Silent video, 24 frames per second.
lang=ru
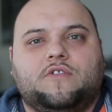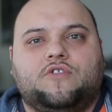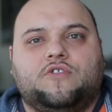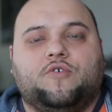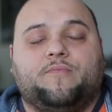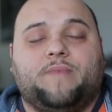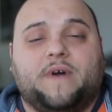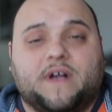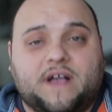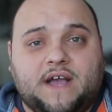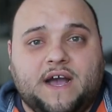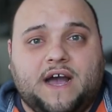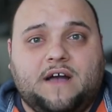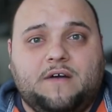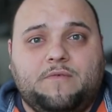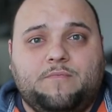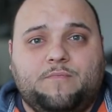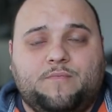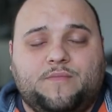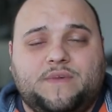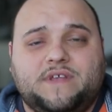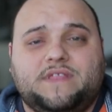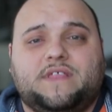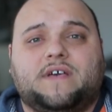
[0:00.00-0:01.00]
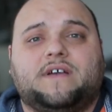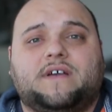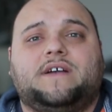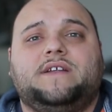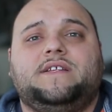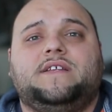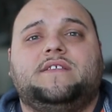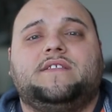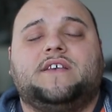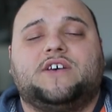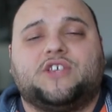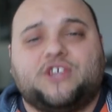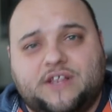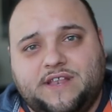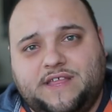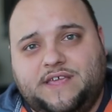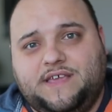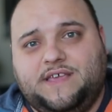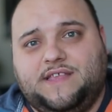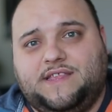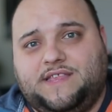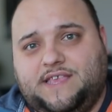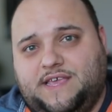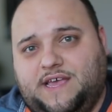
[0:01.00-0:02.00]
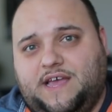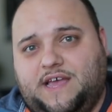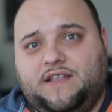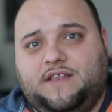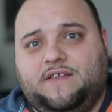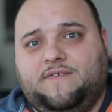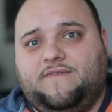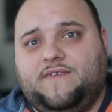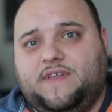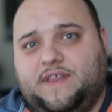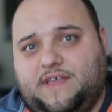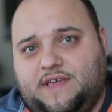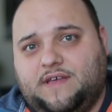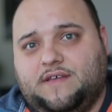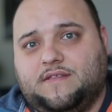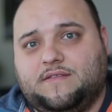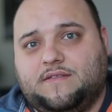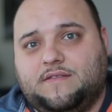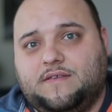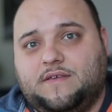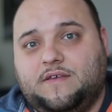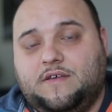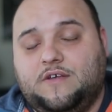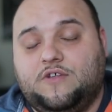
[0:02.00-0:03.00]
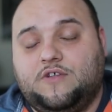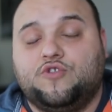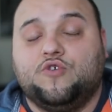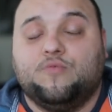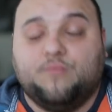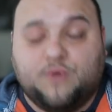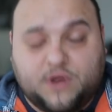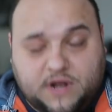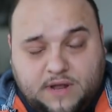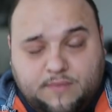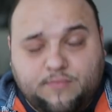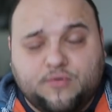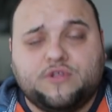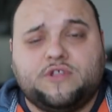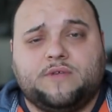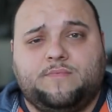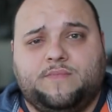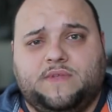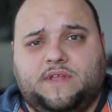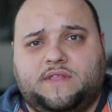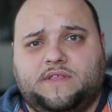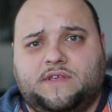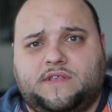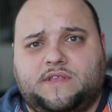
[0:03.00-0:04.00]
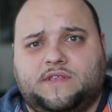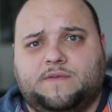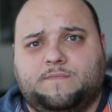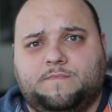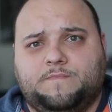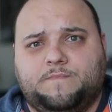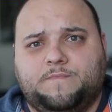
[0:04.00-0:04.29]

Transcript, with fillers: Но пока мы так и не нашли идеальный вариант. Но мы работаем над этим.